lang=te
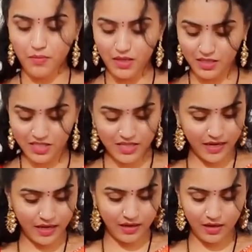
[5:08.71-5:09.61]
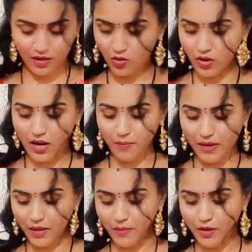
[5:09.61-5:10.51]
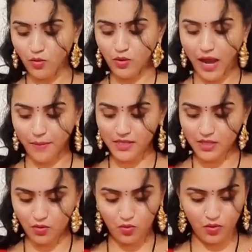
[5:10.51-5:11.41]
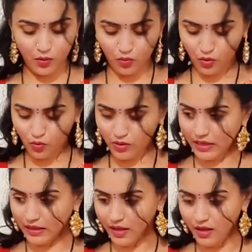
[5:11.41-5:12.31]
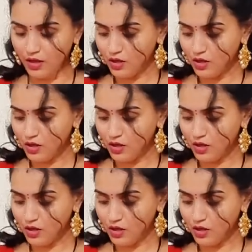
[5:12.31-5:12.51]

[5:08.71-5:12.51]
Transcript: మిస్టేక్ అన్నట్లుగా మళ్ళీ మీరు డ్యామేజ్ అనుకొని ఉండకూడదు కదా